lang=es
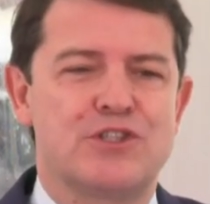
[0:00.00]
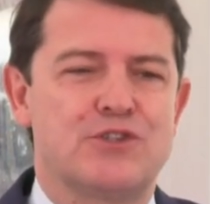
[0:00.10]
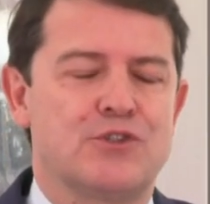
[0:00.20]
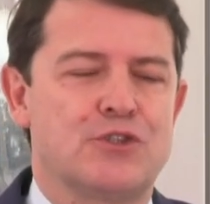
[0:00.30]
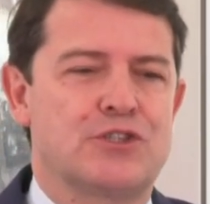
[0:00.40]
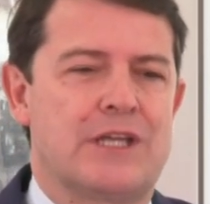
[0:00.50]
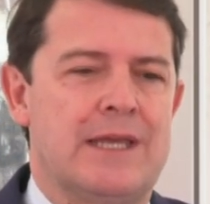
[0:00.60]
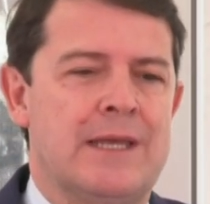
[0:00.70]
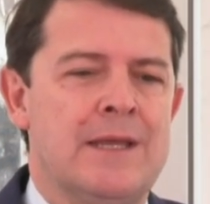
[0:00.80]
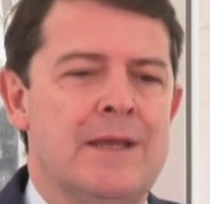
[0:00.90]
sino los
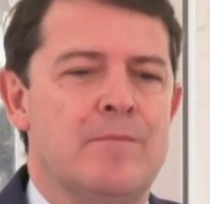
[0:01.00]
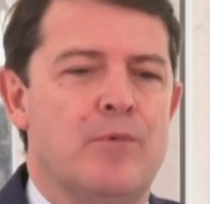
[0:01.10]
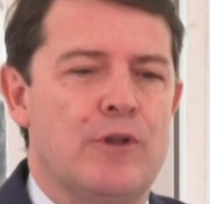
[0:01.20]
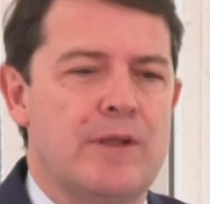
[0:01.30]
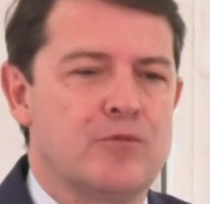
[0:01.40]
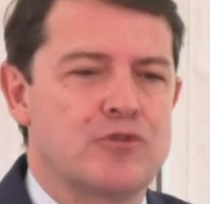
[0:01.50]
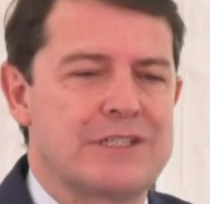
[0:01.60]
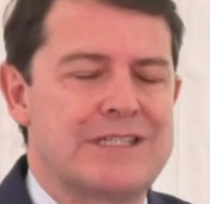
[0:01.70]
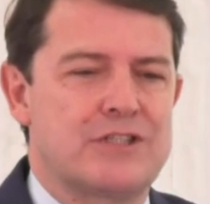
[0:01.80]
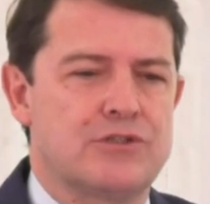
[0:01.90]
que
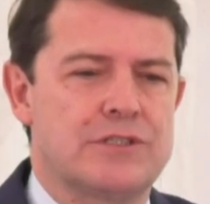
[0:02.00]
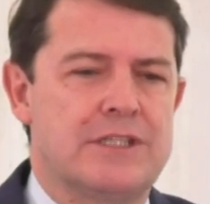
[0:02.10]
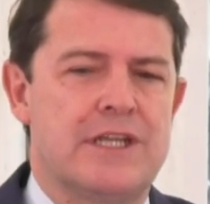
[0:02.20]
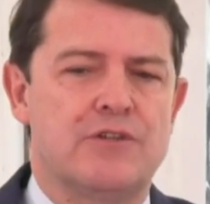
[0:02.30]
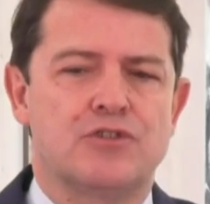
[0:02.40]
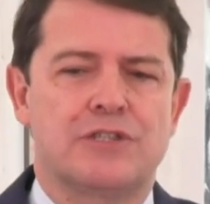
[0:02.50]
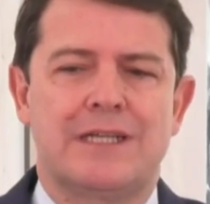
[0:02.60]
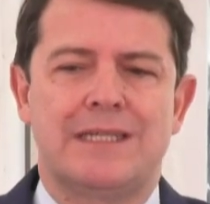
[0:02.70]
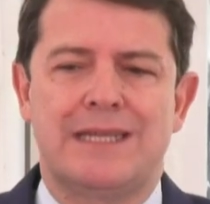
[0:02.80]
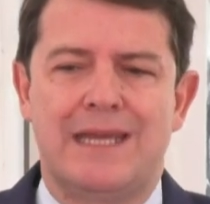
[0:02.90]
ponemos esos dineros
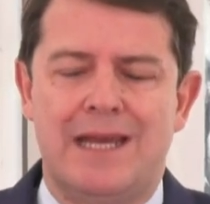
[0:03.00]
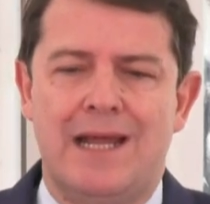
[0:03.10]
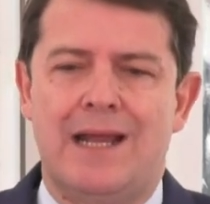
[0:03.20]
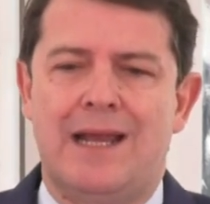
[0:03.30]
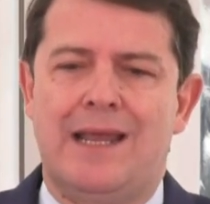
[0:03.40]
que llegan,